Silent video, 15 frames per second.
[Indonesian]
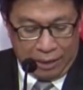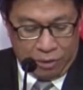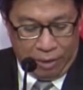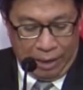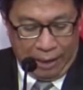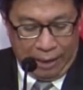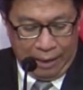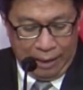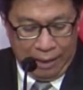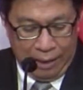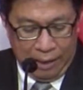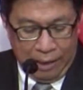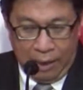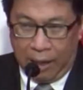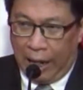saudara,
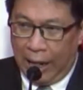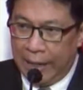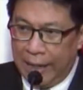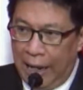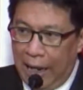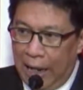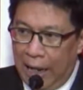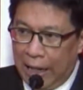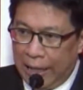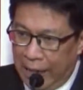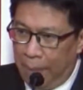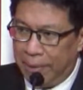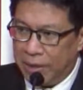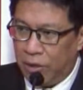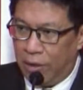karena
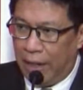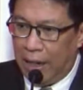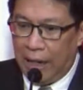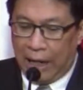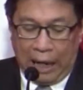kenapa saudara?